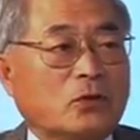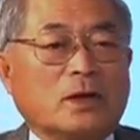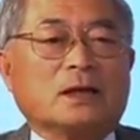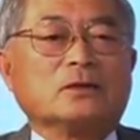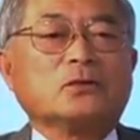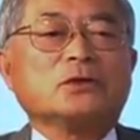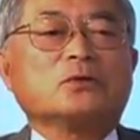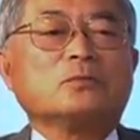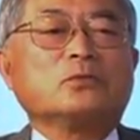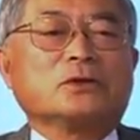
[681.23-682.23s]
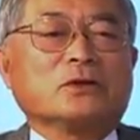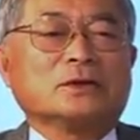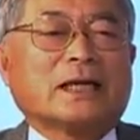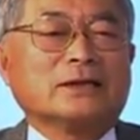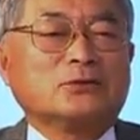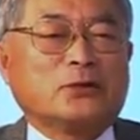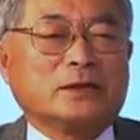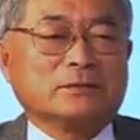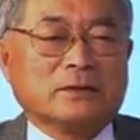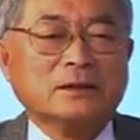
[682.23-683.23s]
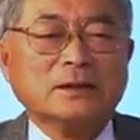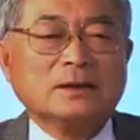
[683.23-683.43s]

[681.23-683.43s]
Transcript: 后来录音公布了以后，大家觉得什么？